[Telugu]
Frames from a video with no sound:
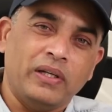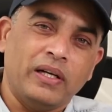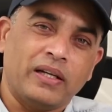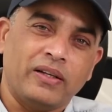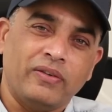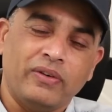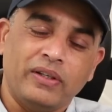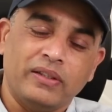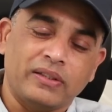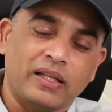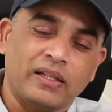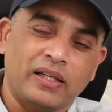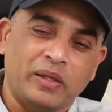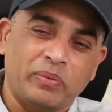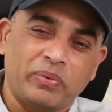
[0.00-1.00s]
ఇమ్మీడియట్లీ విని
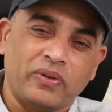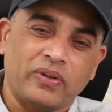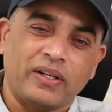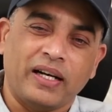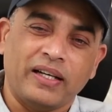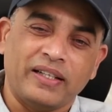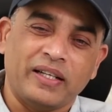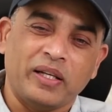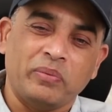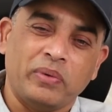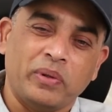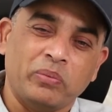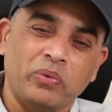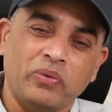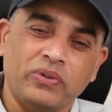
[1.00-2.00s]
సార్ నేను ఇప్పటివరకు
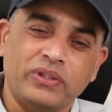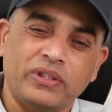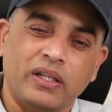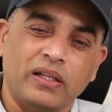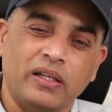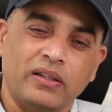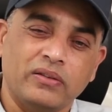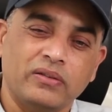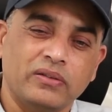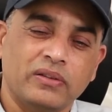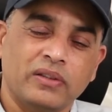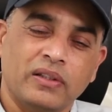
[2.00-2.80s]
ఎంటర్టైన్మెంట్ మూవీ చేయలేదు